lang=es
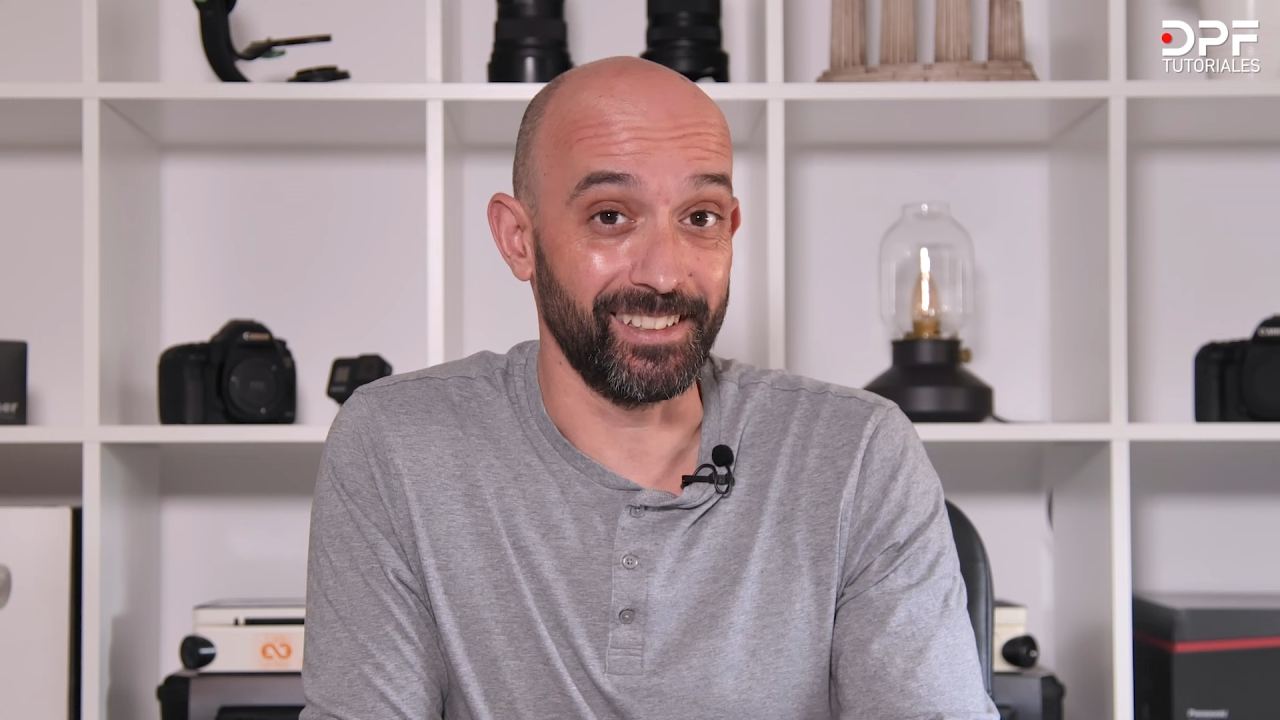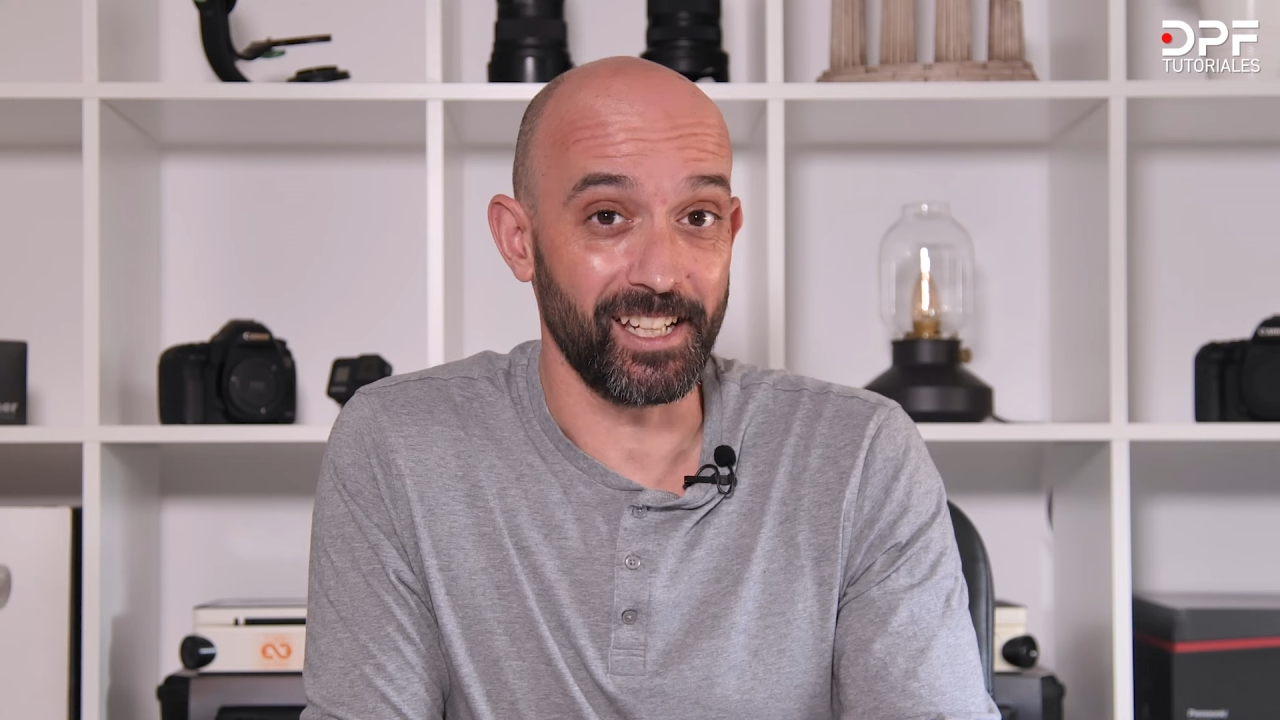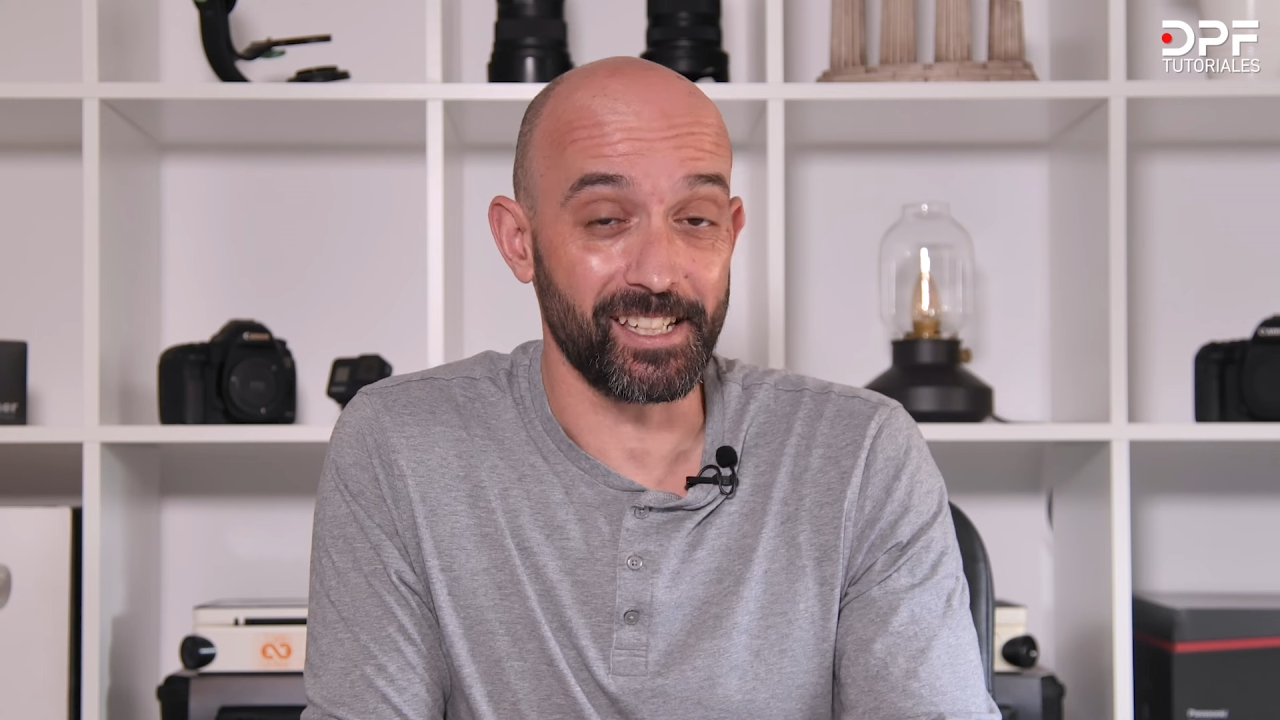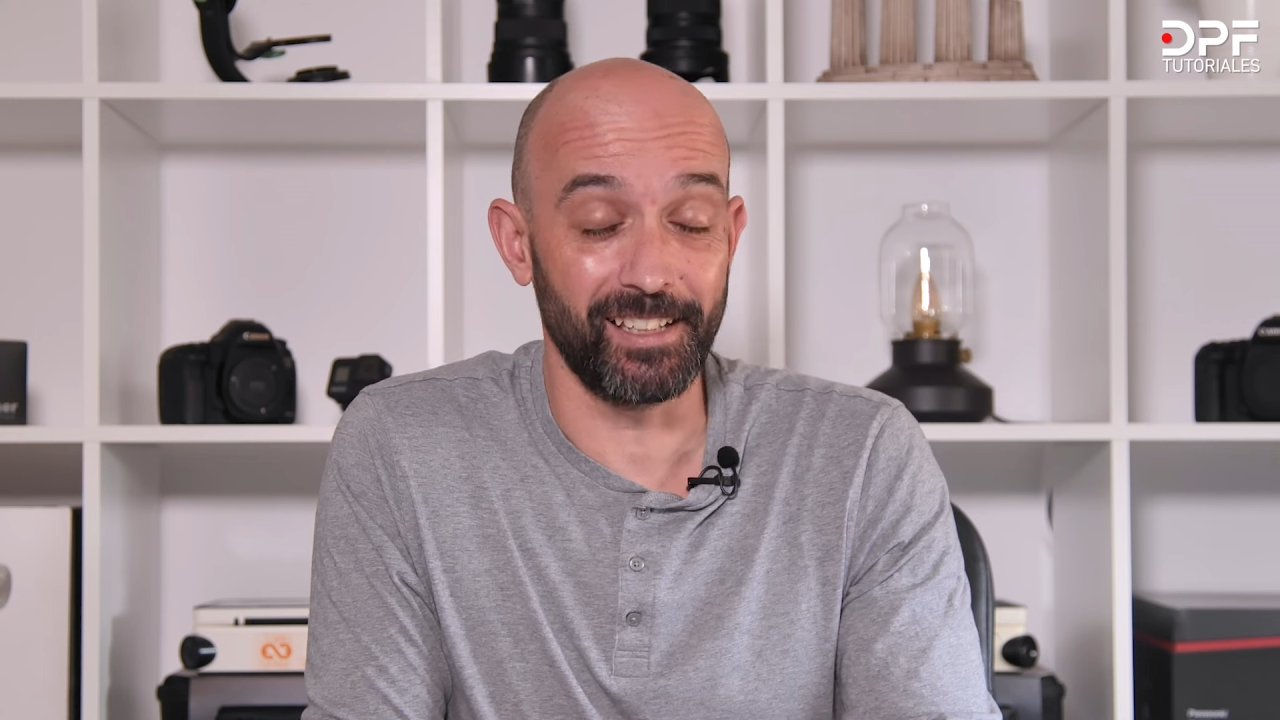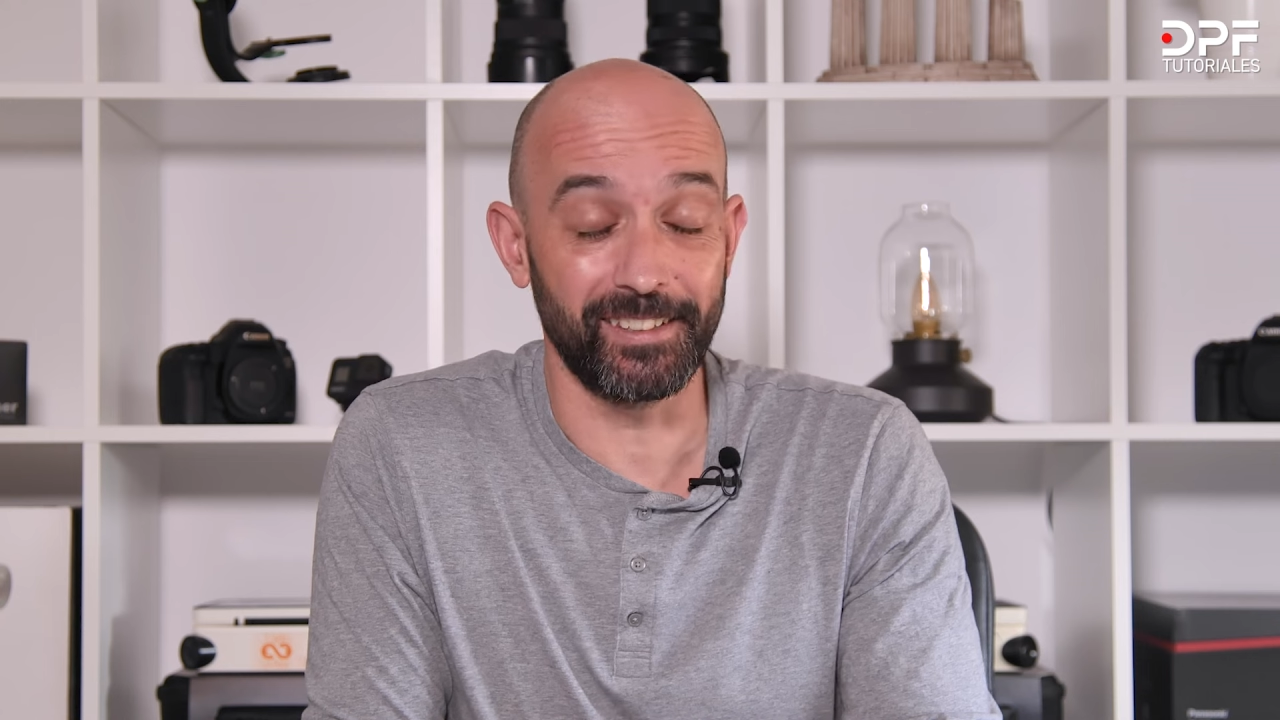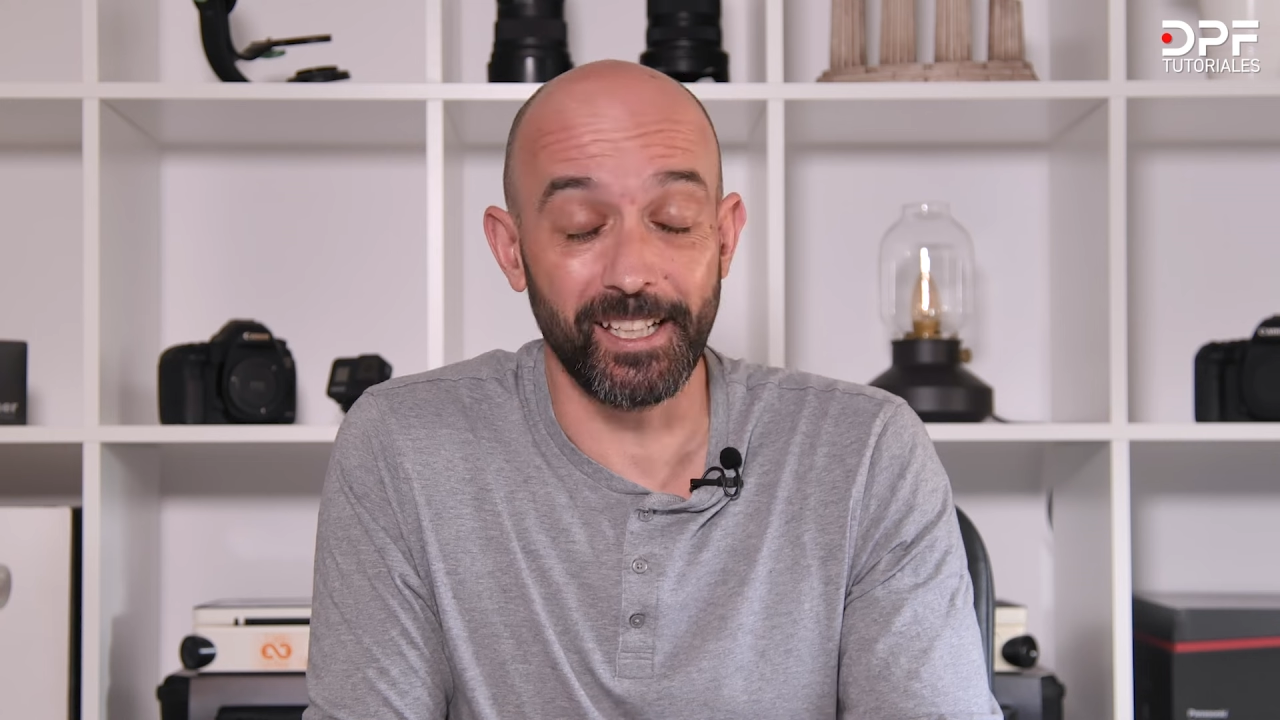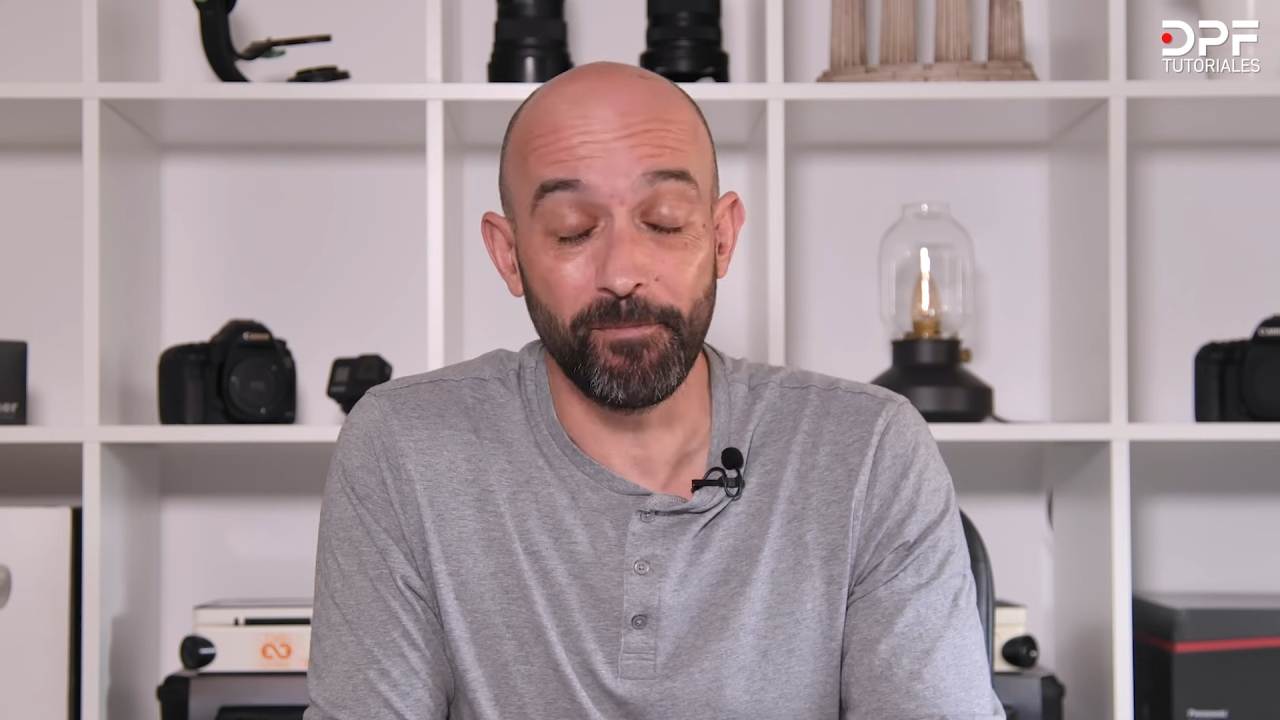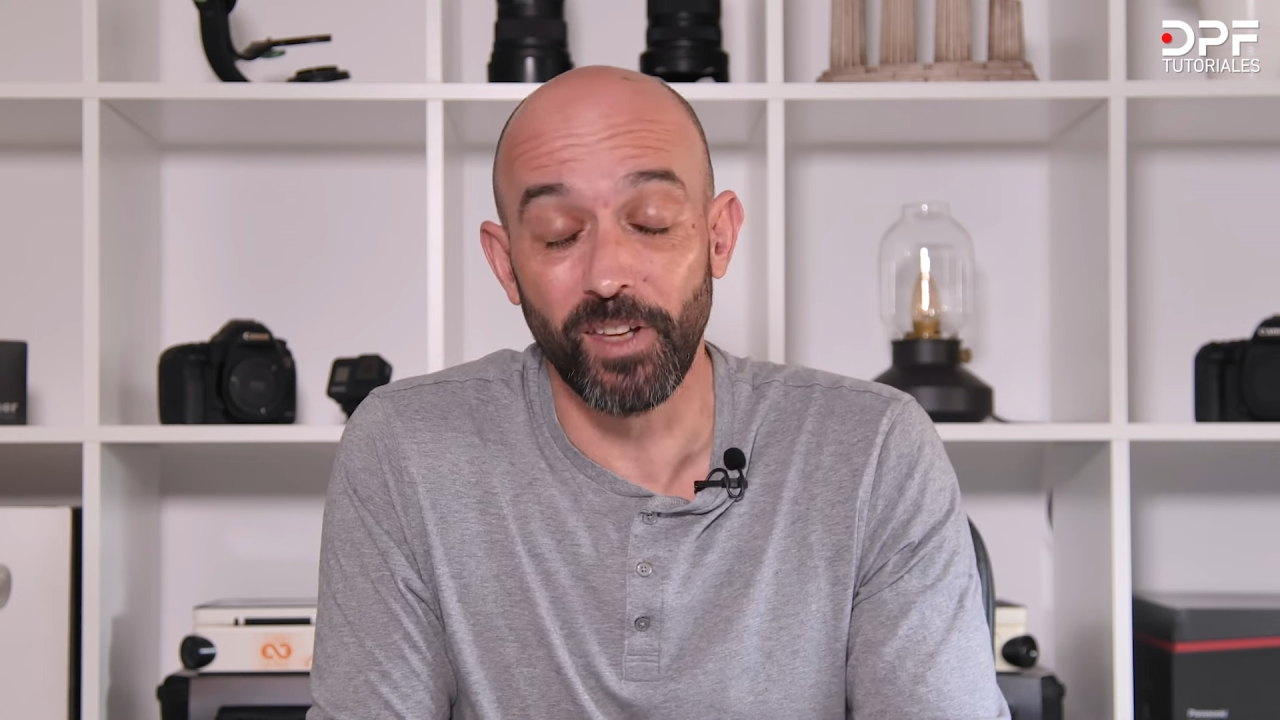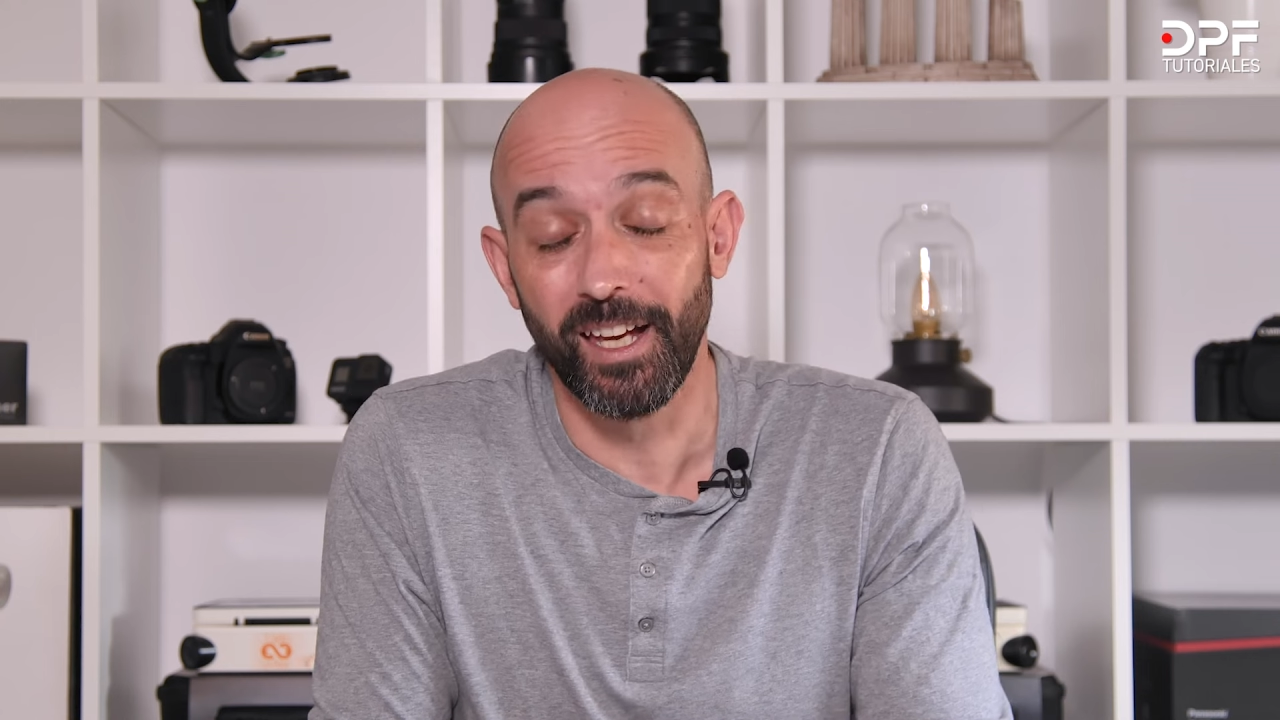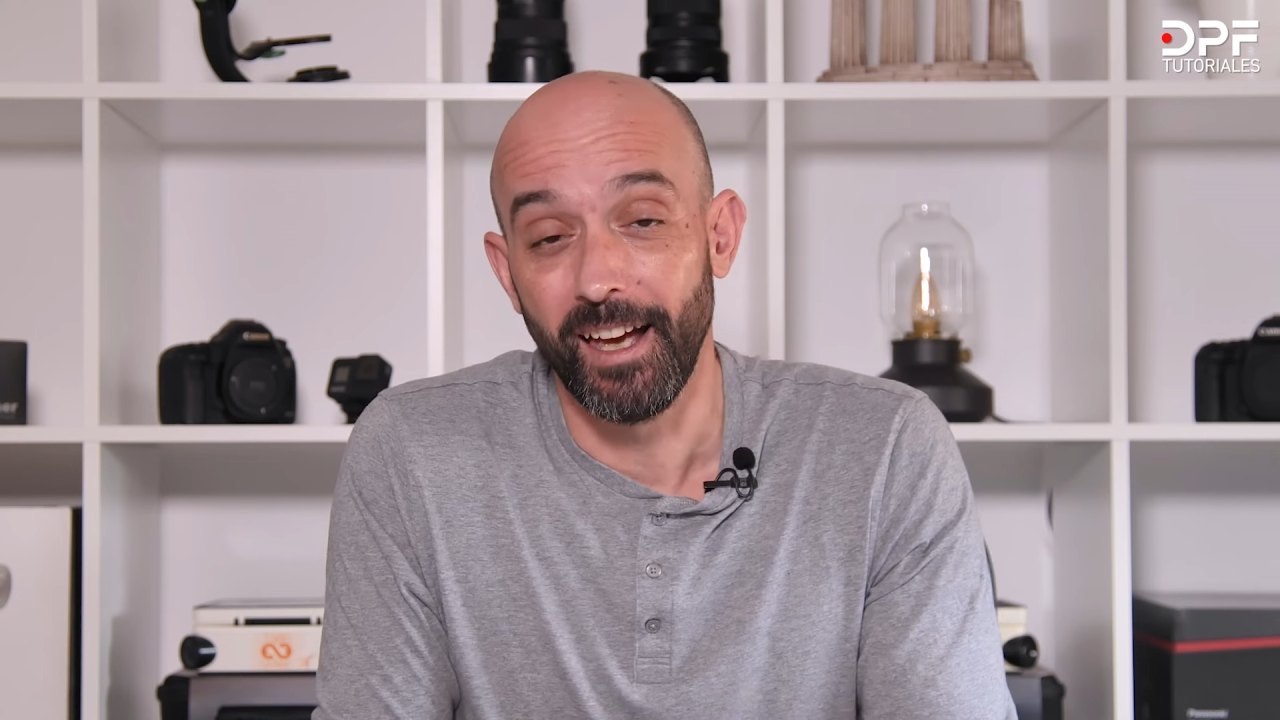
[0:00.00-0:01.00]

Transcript: interesante.